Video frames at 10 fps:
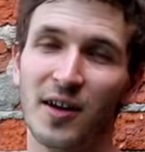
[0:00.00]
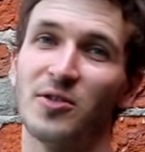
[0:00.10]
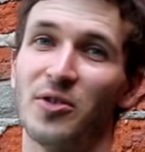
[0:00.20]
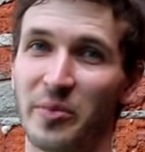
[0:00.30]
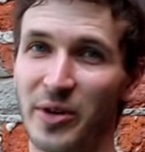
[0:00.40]

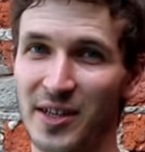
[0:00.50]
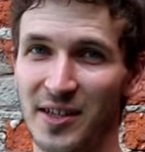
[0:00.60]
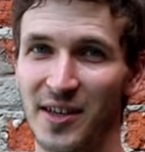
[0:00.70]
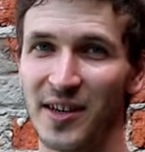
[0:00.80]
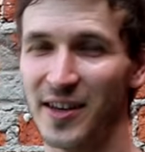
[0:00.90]
то,
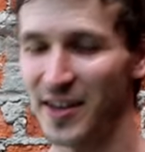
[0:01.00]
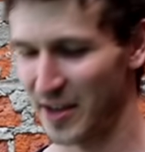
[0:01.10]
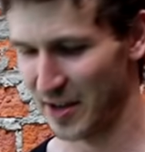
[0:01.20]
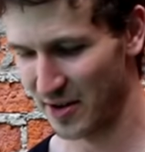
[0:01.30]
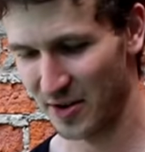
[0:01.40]

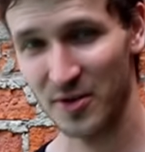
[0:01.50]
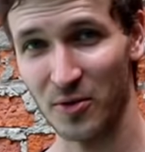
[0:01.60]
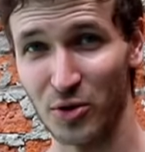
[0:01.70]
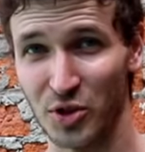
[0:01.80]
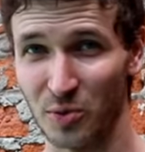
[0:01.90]
ребятки,
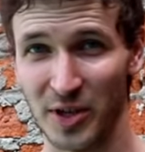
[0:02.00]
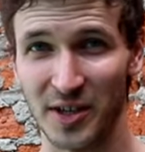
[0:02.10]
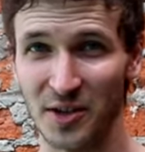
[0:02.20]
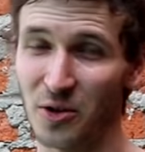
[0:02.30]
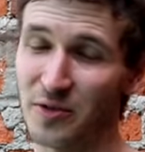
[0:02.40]
очень
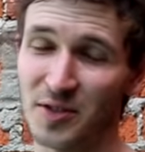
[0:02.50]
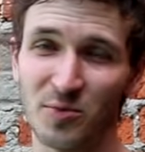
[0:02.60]
плохие новости.